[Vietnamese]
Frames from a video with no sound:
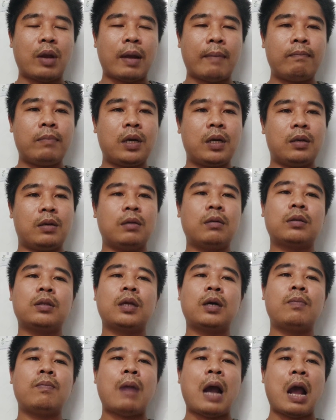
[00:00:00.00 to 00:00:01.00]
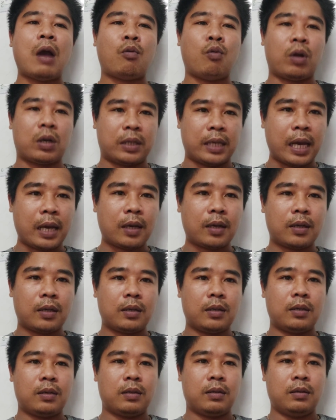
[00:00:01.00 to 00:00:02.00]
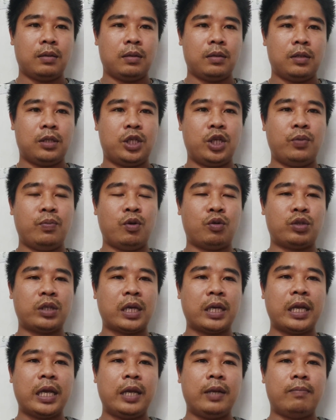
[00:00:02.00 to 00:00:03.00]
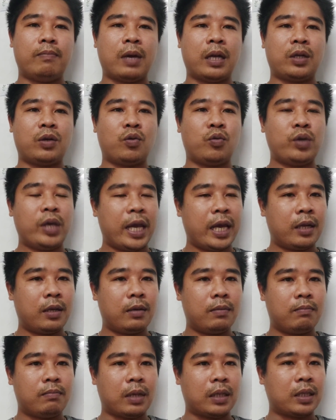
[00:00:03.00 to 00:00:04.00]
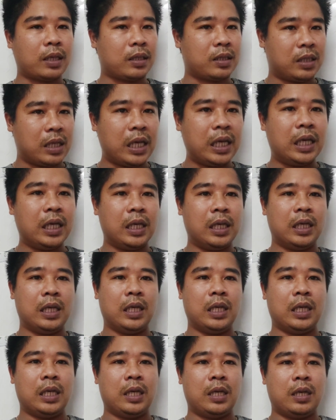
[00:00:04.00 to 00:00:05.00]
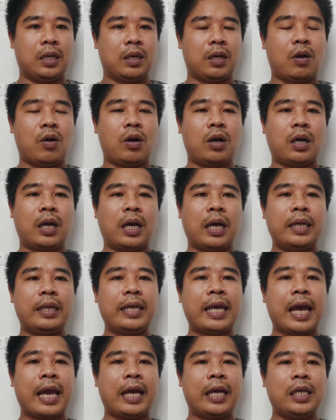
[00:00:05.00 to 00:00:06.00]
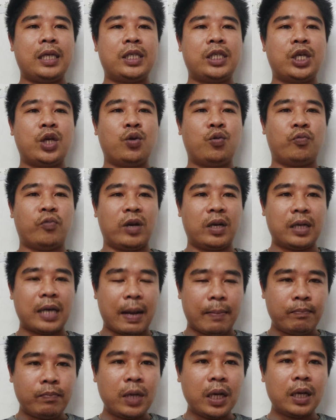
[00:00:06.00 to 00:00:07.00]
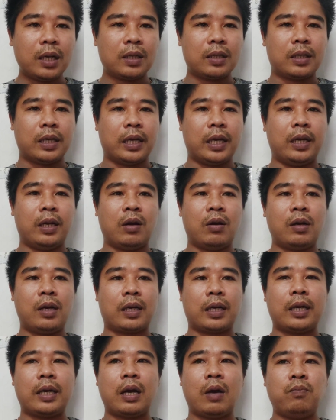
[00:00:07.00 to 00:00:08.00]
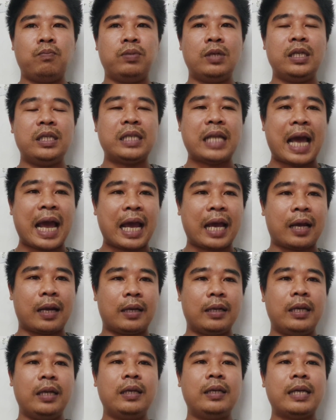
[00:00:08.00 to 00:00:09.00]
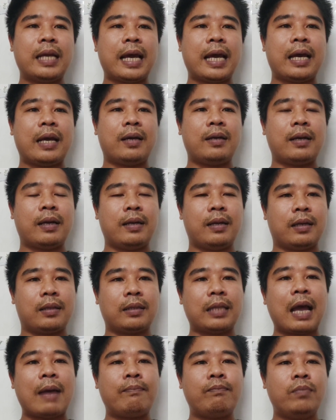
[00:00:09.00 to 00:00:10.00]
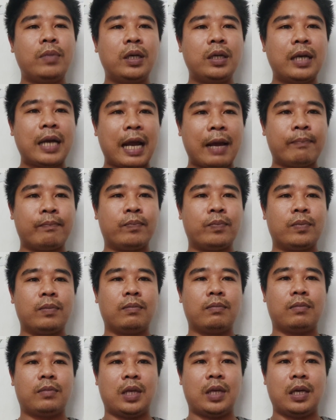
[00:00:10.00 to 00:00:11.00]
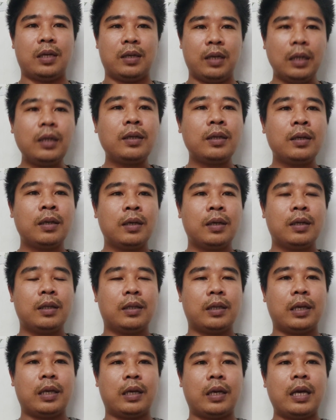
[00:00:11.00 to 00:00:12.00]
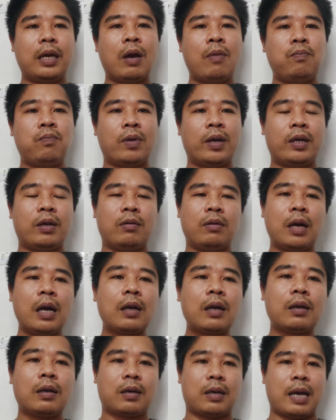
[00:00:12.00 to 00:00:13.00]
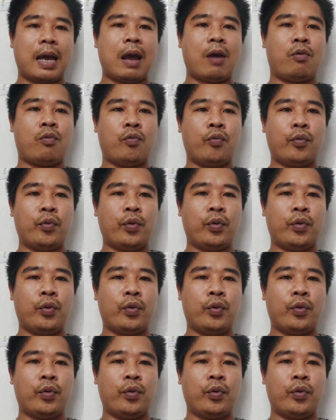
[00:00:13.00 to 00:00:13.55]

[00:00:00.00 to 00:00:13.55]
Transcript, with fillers: nấm nó tới ba hoạt chất simosanin mancozet mantasi còn cái chai siêu phẫn nấm á, thì nó là cái gốc nina nina ở đây là 80 gram trên lít thì cái gốc này nó rất là cao